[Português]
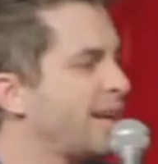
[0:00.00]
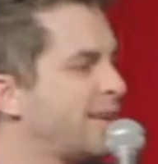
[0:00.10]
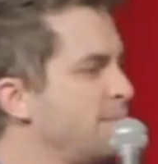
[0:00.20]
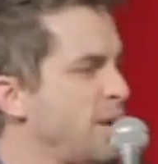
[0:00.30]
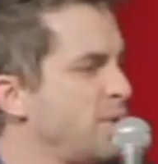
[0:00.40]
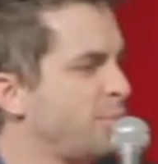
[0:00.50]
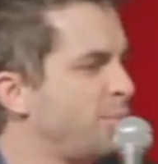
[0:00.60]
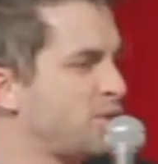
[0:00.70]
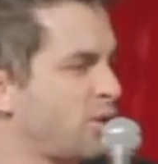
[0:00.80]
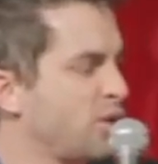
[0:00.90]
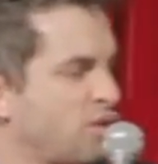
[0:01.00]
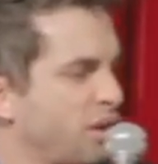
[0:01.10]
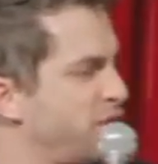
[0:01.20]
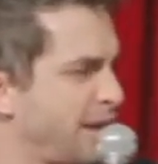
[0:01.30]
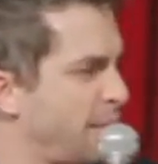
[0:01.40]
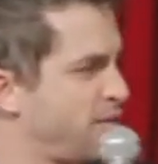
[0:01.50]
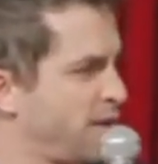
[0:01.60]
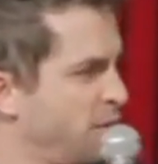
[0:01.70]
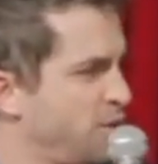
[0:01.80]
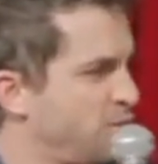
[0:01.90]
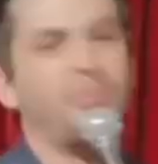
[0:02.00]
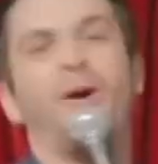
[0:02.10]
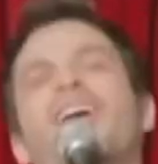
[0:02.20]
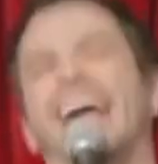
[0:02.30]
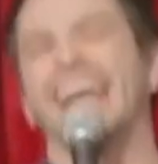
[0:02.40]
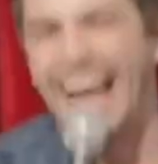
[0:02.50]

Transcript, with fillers: é que meio que eu podia continuar infinitamente falando isso. A bola, a